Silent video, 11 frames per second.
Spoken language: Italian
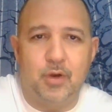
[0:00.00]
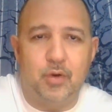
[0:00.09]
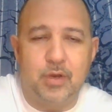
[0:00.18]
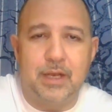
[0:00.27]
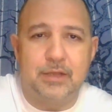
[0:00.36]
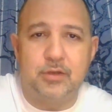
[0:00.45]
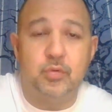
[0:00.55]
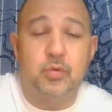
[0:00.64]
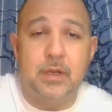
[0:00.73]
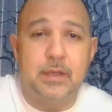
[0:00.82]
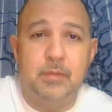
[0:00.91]
in ogni
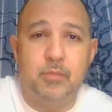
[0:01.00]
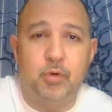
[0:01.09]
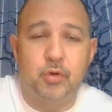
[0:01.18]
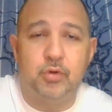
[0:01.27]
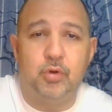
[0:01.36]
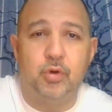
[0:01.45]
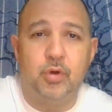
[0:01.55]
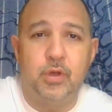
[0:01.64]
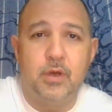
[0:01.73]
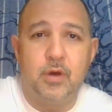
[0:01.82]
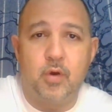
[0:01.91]
latitudine del mondo,
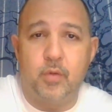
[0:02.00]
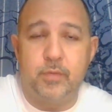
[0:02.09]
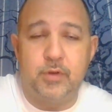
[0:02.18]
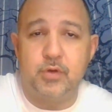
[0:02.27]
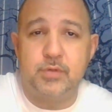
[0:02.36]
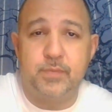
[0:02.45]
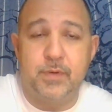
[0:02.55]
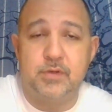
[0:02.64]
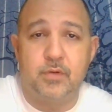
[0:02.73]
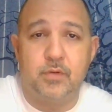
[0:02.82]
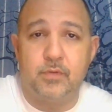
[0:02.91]
come dico
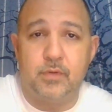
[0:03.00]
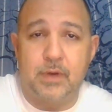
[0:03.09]
spesso,